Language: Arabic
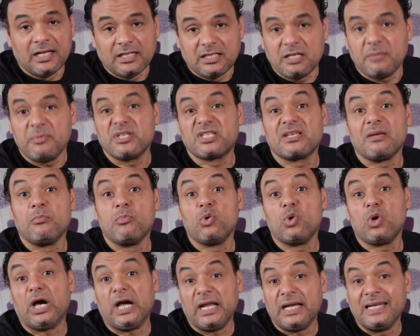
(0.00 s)
دي
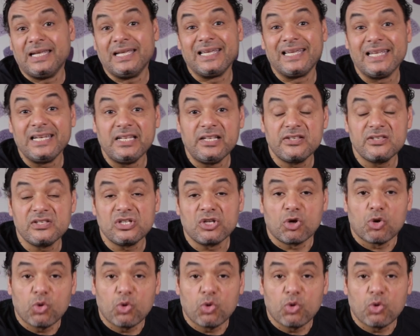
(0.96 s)
بيسموها الانجليز